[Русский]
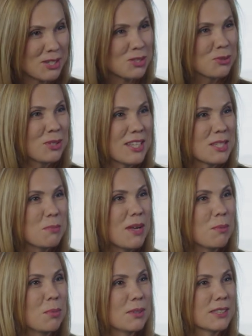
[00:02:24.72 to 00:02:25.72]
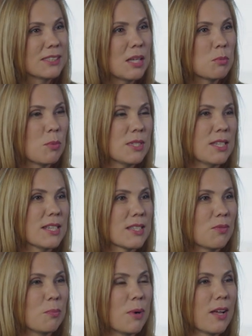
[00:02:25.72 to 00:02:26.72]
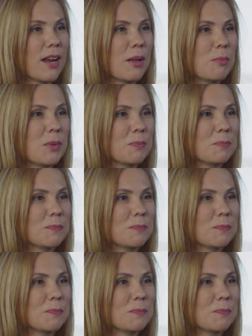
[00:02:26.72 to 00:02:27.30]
А что для тебя было самым интересным в программе?